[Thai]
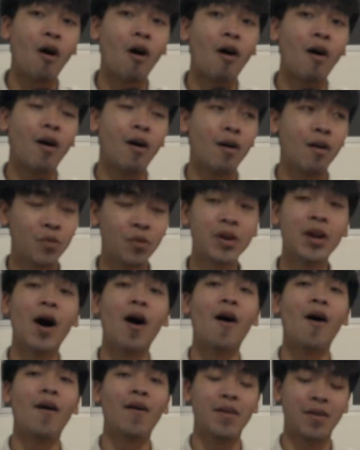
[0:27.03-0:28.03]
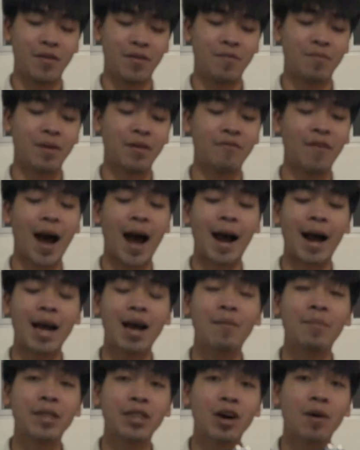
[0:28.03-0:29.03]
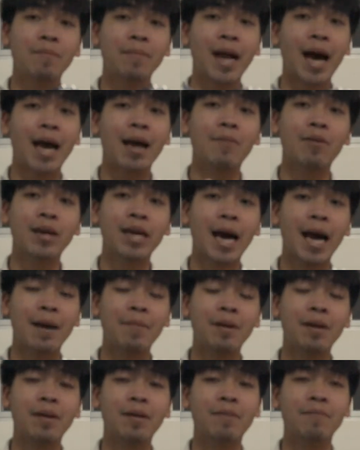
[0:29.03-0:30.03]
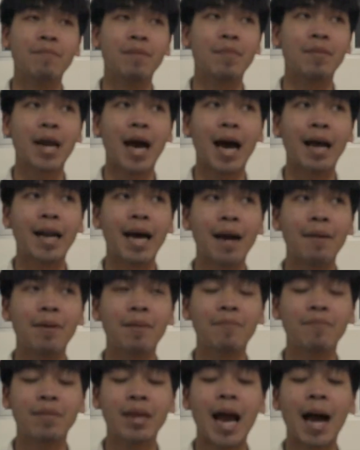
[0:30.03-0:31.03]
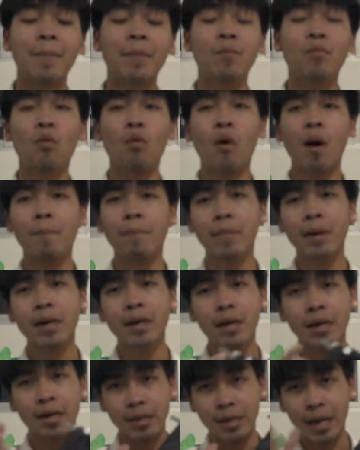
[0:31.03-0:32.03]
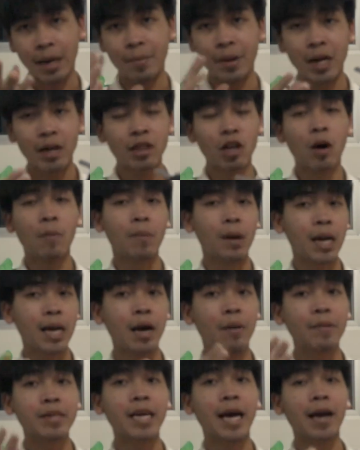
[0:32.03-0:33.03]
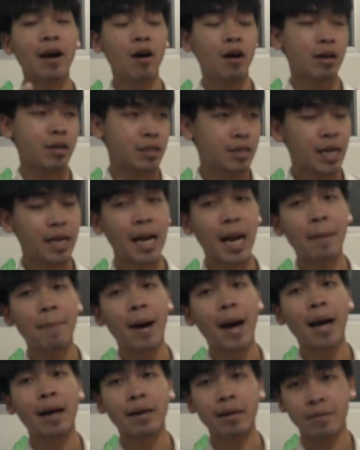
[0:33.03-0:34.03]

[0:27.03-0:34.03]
ของรุ่นน้อง มันฝากให้เอาไปซ่อมไดเพราะไดมันมีปัญหาไดแบบยางมันบวม แต่ไม่ได้ซ่อมก็เลยเอามาใช้ก่อน ใช้นานมาก